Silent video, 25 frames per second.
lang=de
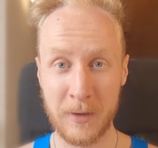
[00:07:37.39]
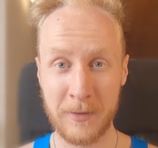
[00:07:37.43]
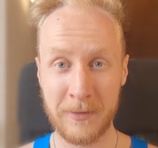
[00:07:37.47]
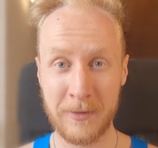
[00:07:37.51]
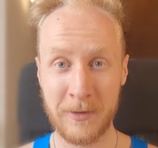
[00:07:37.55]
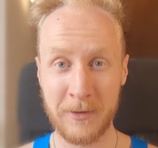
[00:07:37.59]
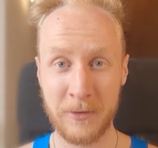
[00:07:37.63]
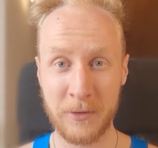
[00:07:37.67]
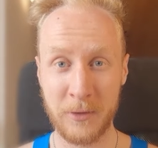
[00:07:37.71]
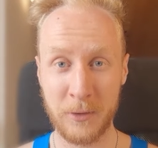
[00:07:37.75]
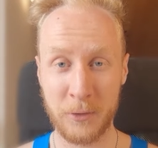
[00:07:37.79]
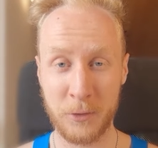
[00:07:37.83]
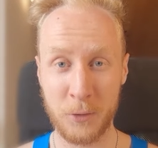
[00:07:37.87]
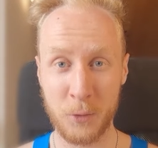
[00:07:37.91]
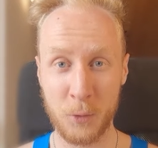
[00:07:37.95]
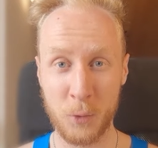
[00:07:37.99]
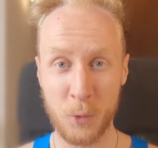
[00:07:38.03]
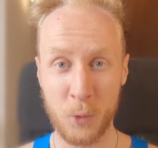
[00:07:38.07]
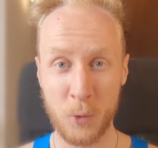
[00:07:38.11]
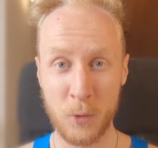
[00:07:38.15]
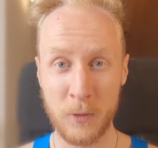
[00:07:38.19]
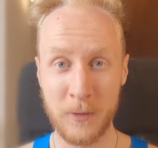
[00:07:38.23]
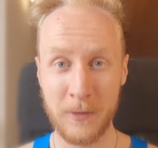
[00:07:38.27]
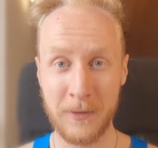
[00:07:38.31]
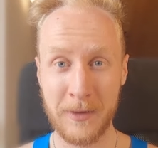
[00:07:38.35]
dass
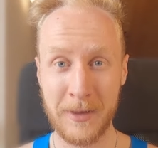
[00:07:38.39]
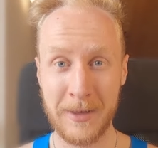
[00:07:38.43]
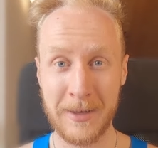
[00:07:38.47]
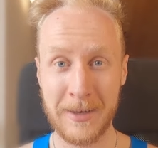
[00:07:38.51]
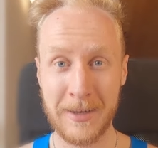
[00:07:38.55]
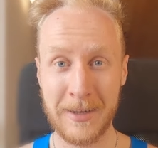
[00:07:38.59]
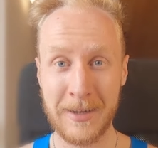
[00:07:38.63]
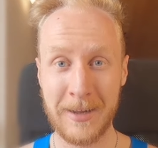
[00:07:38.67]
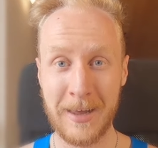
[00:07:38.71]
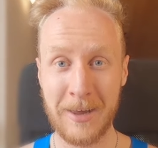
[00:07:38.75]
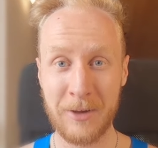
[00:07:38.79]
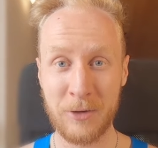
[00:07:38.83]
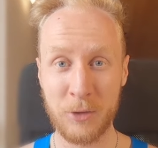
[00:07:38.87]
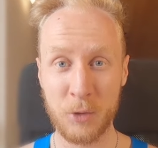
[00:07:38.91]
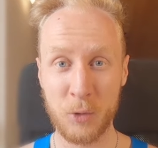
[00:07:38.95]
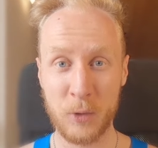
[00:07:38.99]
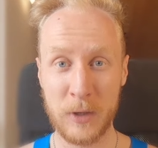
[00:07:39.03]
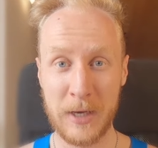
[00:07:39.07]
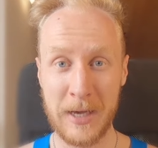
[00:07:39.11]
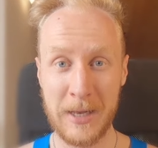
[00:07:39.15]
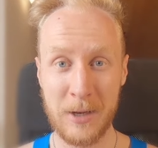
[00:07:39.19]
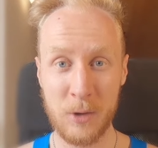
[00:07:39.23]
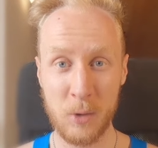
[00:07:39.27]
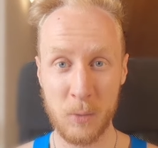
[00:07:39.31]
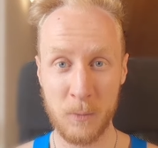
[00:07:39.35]
Testosteron sich in
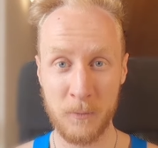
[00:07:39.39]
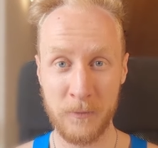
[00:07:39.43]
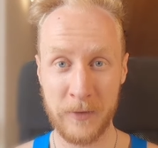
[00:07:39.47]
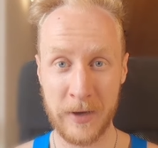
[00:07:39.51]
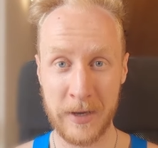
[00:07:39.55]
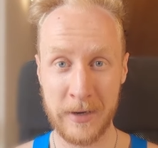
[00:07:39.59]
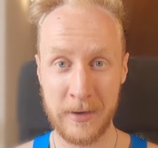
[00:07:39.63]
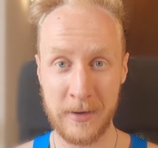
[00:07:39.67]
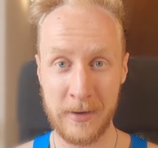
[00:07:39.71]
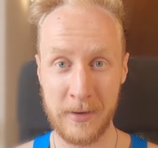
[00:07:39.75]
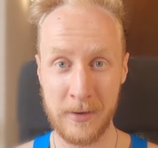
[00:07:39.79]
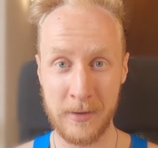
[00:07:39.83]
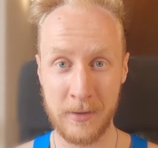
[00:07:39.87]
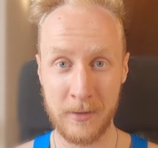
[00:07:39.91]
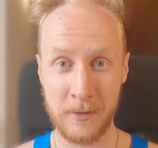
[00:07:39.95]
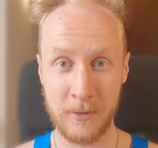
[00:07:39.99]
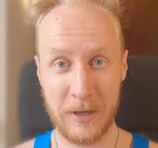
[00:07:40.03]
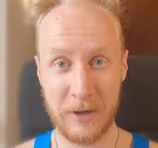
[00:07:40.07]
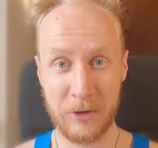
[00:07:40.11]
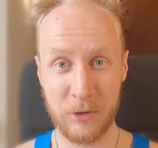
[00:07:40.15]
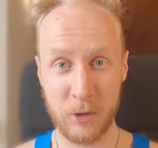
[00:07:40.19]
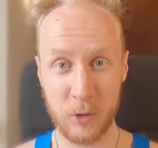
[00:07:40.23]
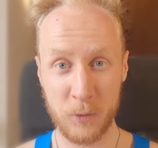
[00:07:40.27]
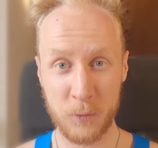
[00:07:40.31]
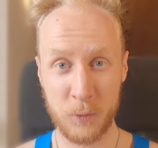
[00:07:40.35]
Östrogene umwandelt und
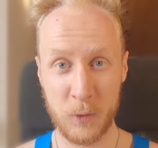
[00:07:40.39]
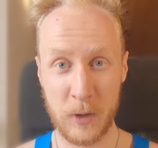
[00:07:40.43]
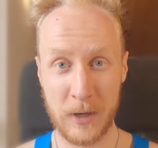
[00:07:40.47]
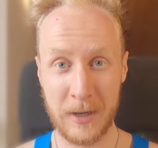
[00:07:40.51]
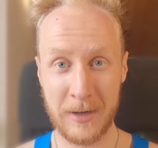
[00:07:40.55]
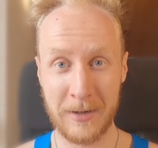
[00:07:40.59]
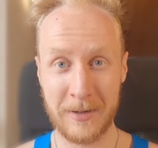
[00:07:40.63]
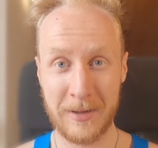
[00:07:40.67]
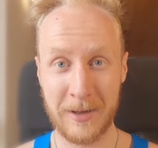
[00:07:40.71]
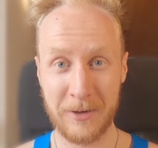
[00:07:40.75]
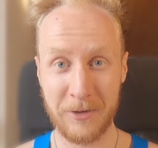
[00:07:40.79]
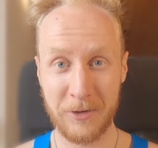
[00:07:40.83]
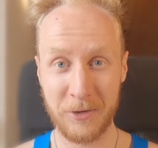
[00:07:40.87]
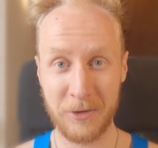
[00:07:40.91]
das sorgt für einen